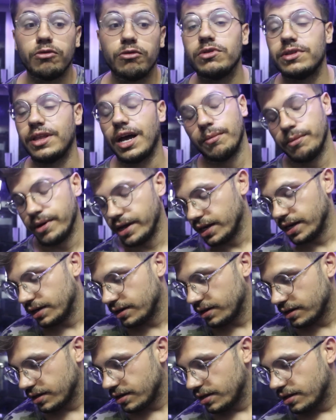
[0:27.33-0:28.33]
كون تعبان
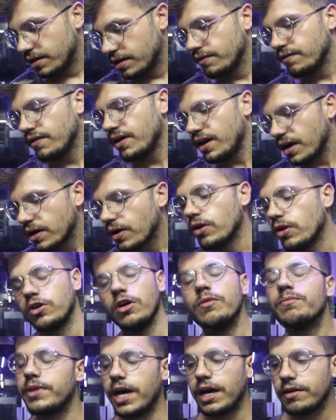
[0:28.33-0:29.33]

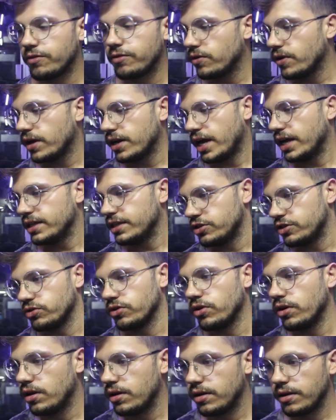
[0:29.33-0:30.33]
فكلكم تعرفوا انه انا عندي
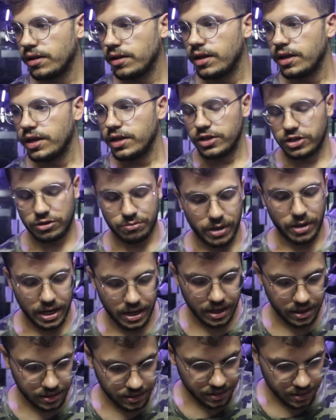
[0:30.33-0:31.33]
شغل
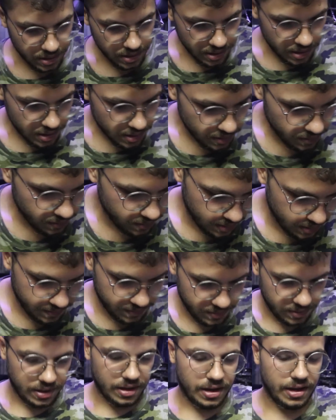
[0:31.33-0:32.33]
اجمالا
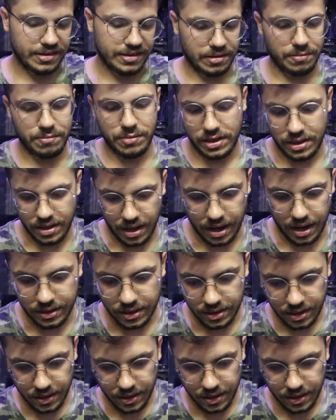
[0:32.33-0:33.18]
هنظبط هذا